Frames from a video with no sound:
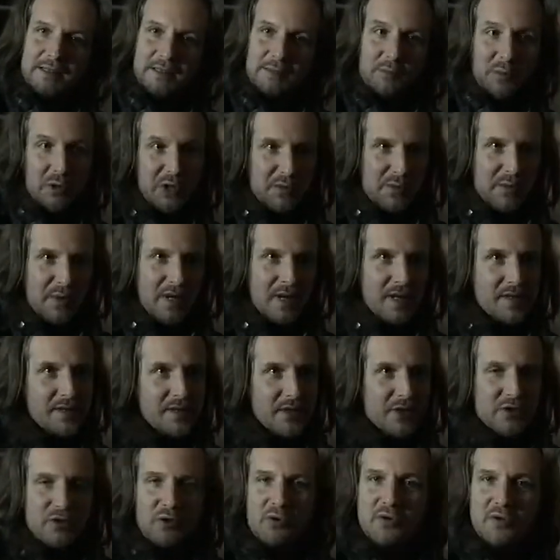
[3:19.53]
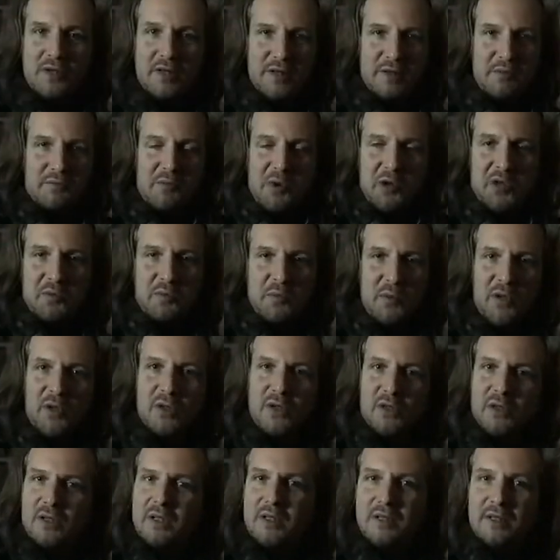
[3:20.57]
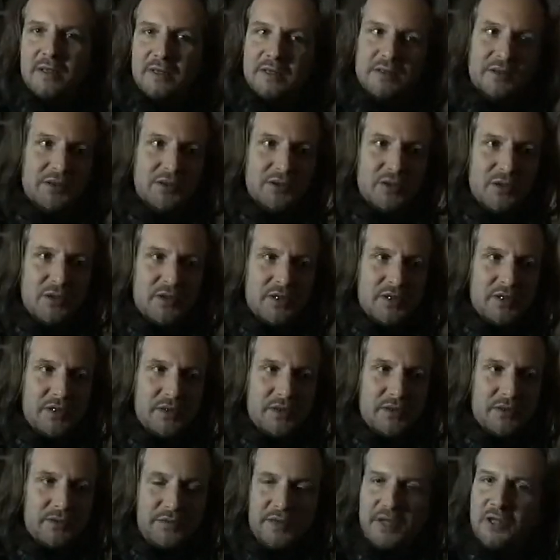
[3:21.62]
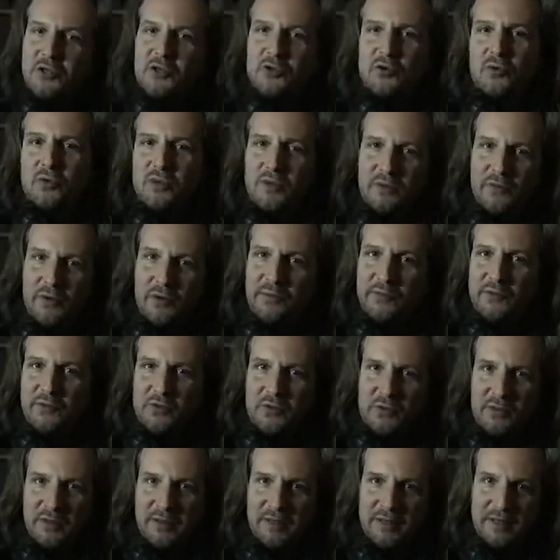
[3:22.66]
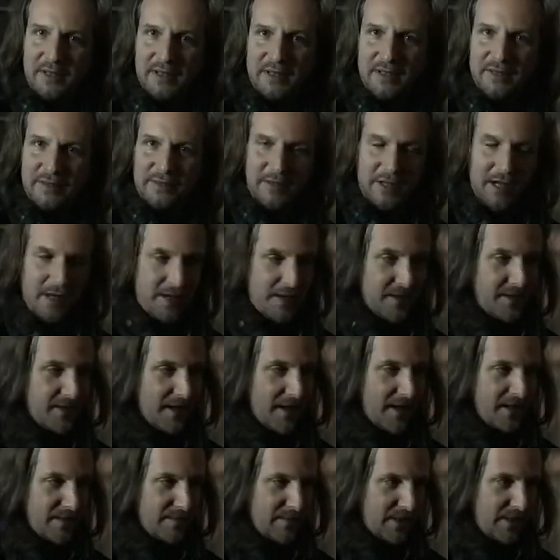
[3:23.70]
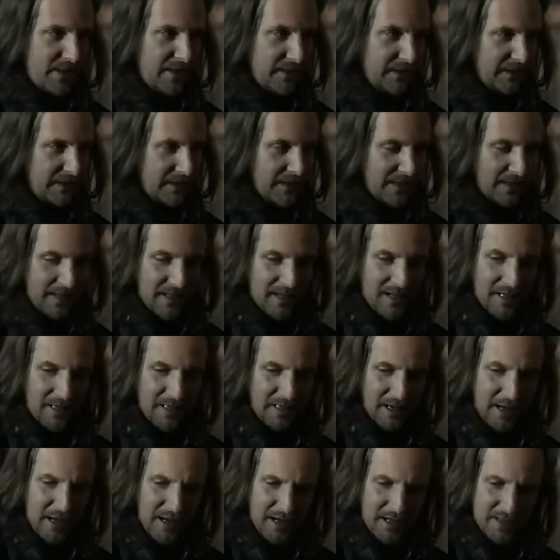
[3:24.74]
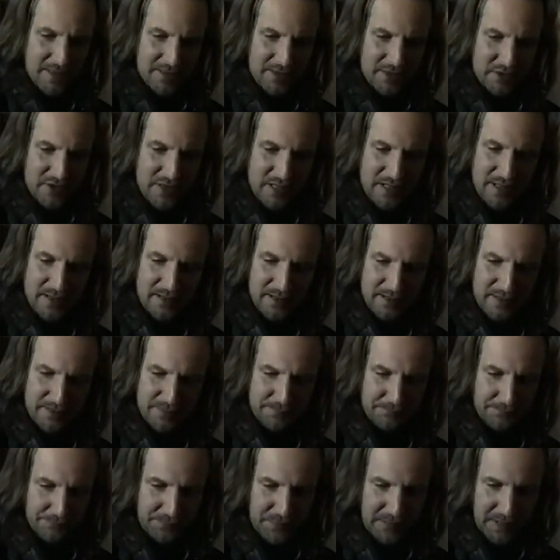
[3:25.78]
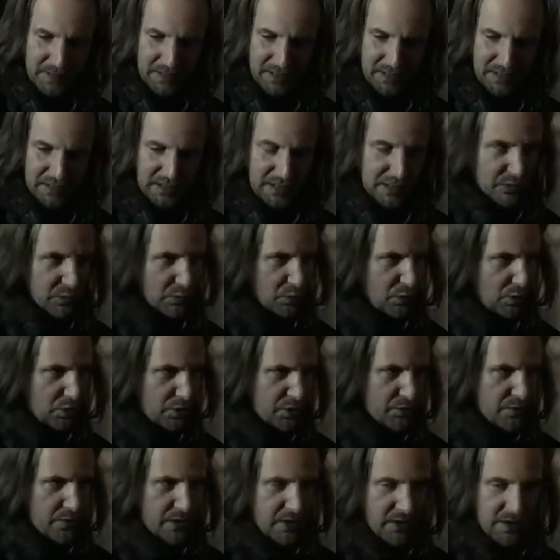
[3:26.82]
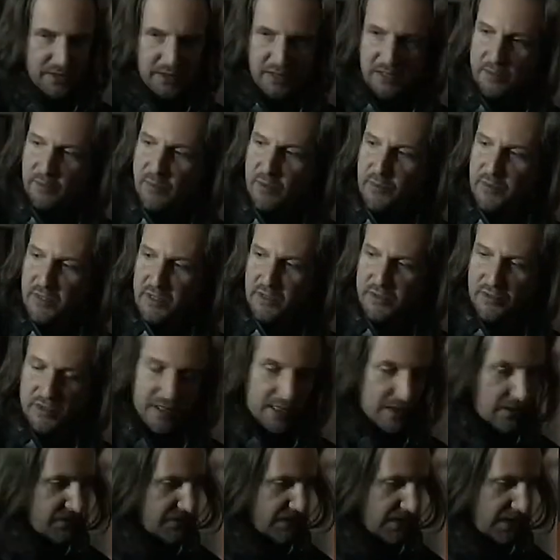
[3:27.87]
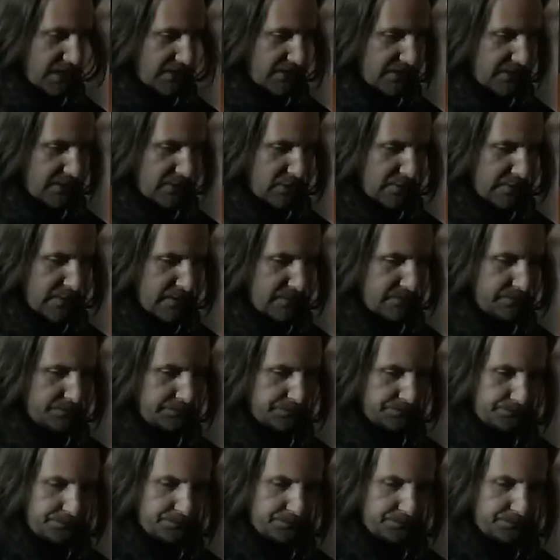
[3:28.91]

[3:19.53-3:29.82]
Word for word: Manchmal ist es eine Stunde und manchmal sind es vier Stunden, fünf Stunden. Ne? Da geht die Zeit immer rasend schnell. Ne? und das wird heute hier bei mir zu Hause aufgenommen.